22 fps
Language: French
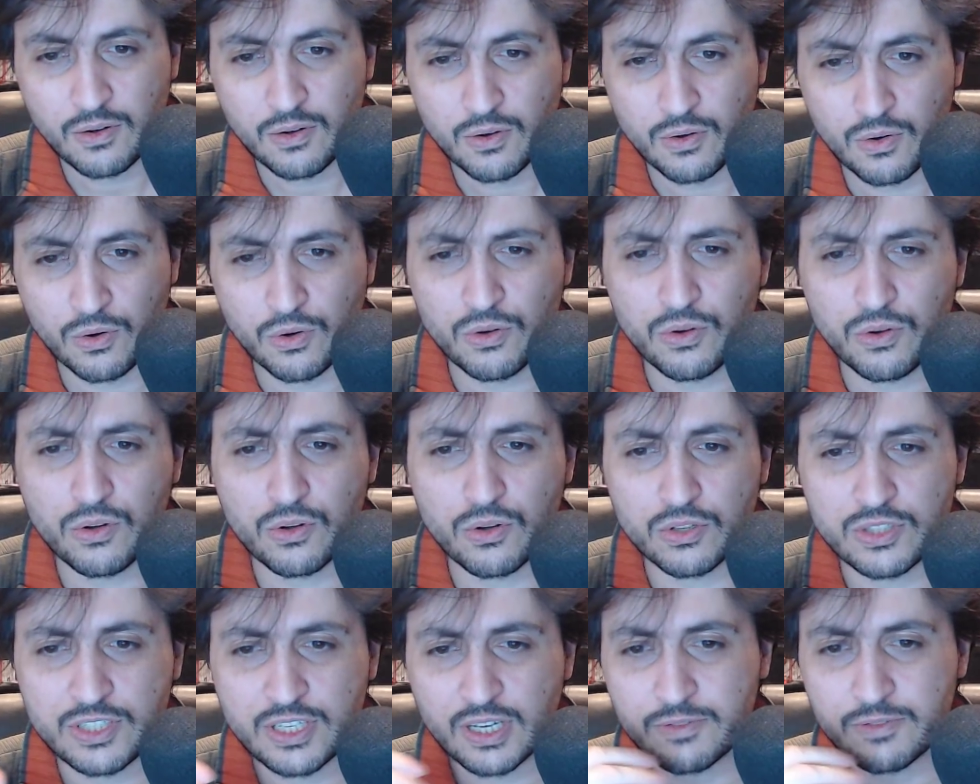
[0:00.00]
on
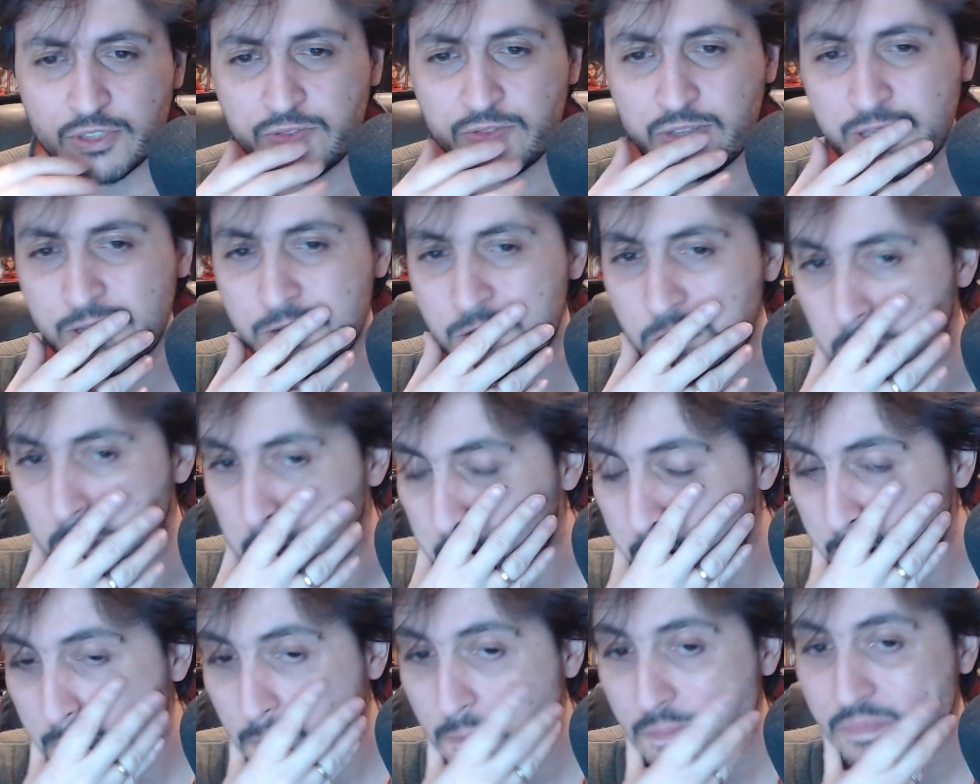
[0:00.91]
retire votre vidéo.
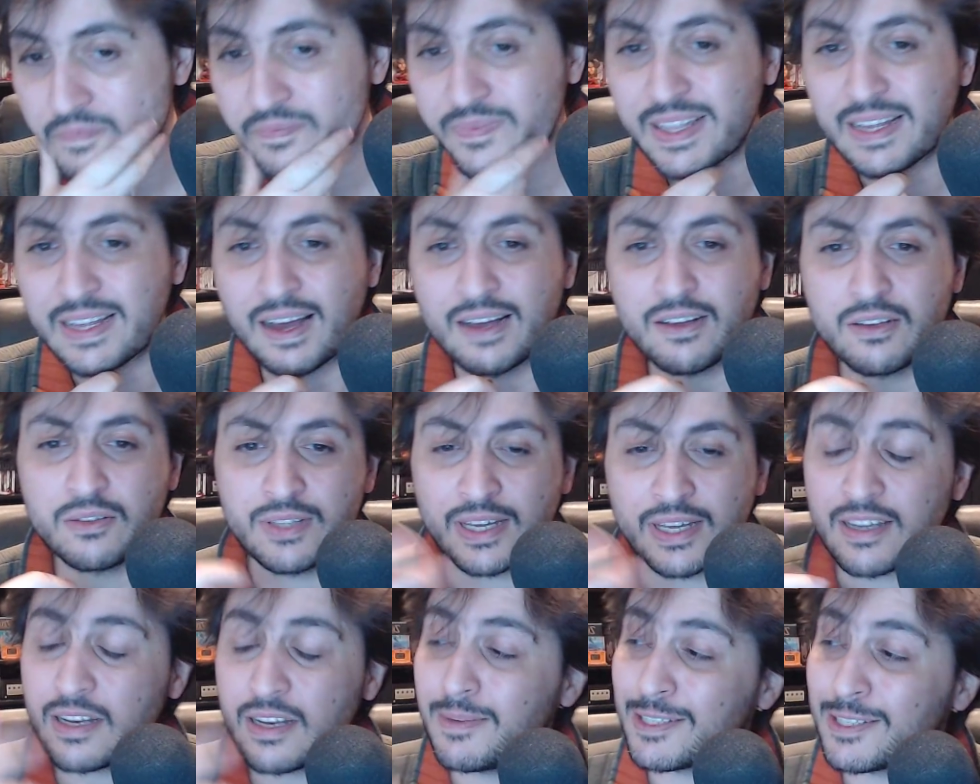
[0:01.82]
Une
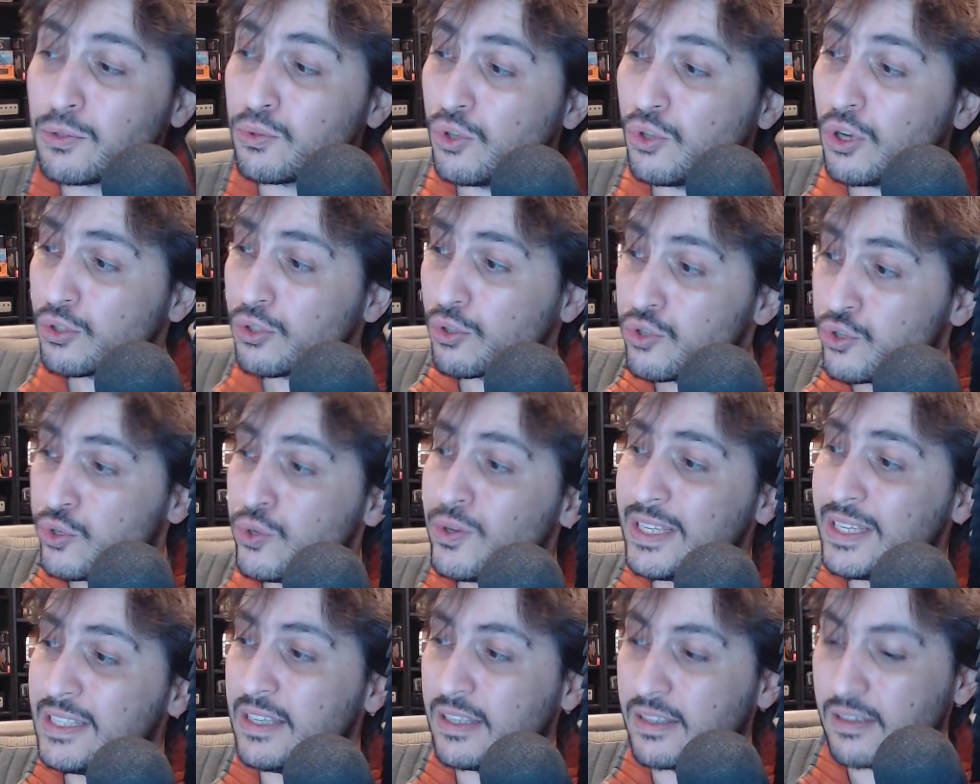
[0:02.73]
réclamation d'ordre
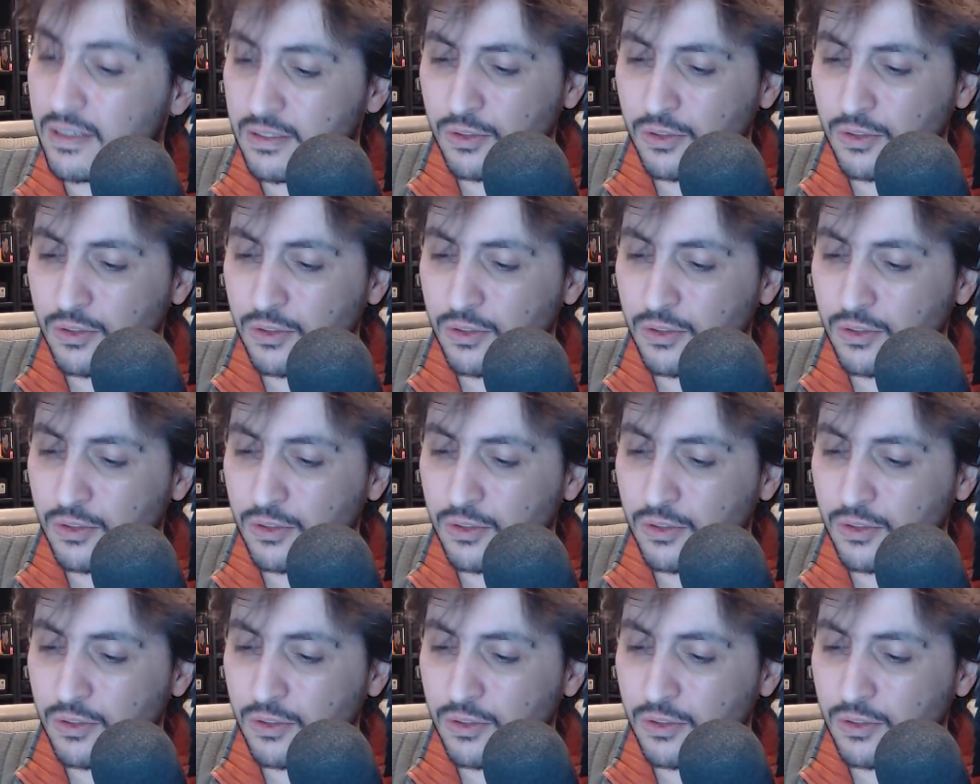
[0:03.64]
juridique.